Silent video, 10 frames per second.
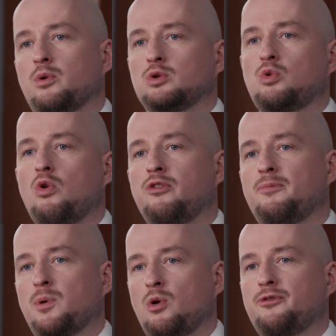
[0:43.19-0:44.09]

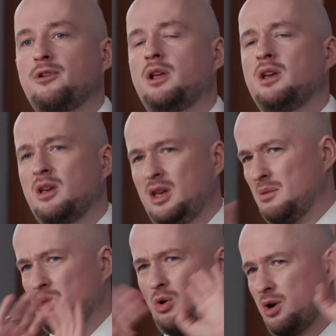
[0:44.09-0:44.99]
прутков, профилей
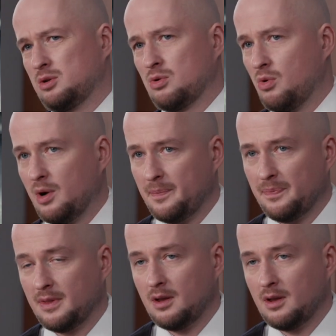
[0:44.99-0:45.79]
и многое другое.